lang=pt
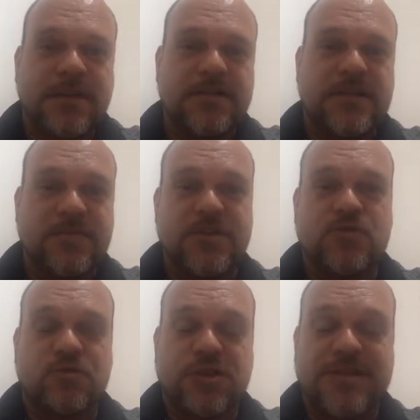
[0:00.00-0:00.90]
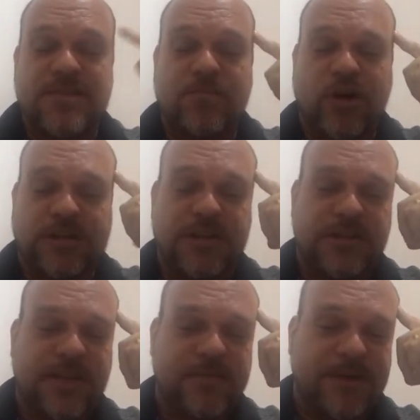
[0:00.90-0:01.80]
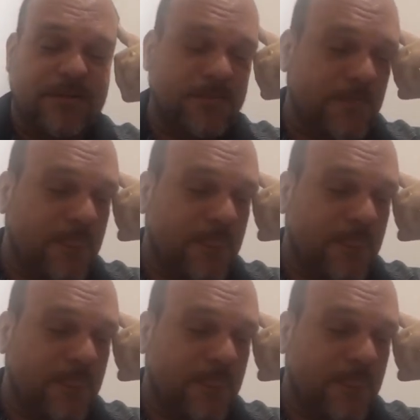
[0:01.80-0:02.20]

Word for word: que estamos discutindo esse importante tema aí.